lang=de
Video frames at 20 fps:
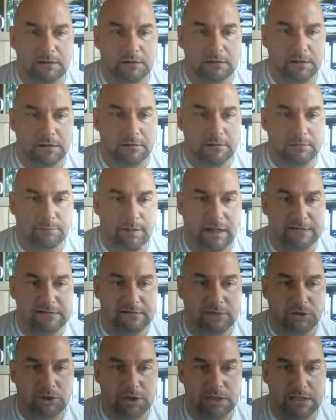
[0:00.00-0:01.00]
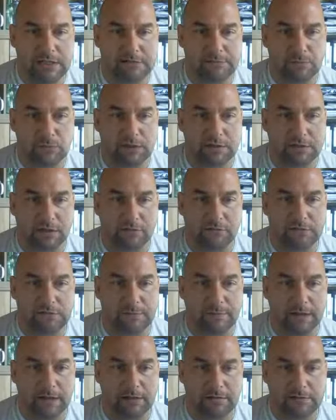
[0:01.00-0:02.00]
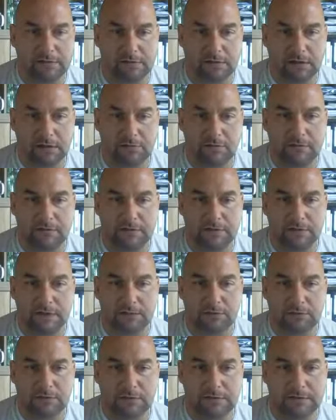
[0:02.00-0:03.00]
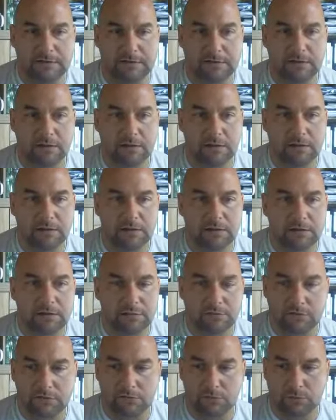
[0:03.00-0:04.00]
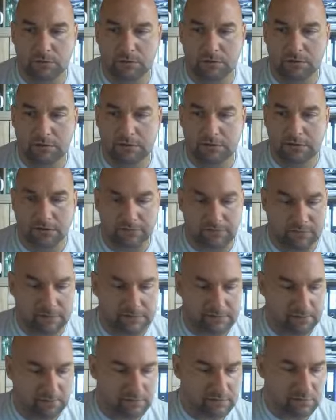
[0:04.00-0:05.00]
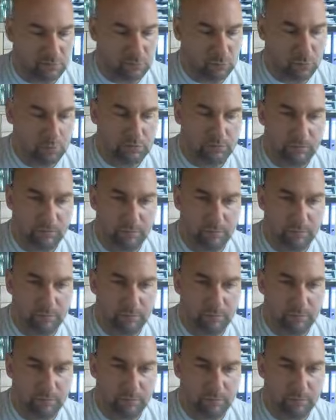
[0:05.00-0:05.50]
den Panzer schnellstmöglich aufzumachen, sondern man will natürlich versuchen, das Fahrzeug so gut